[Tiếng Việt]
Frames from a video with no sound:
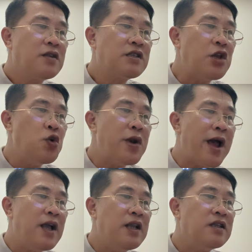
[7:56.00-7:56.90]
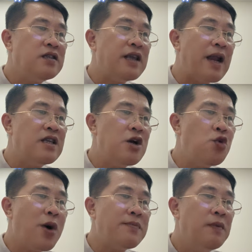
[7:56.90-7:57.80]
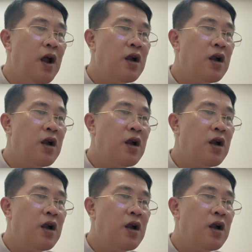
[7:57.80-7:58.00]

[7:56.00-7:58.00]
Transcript: Cho dù là nhãn giới của anh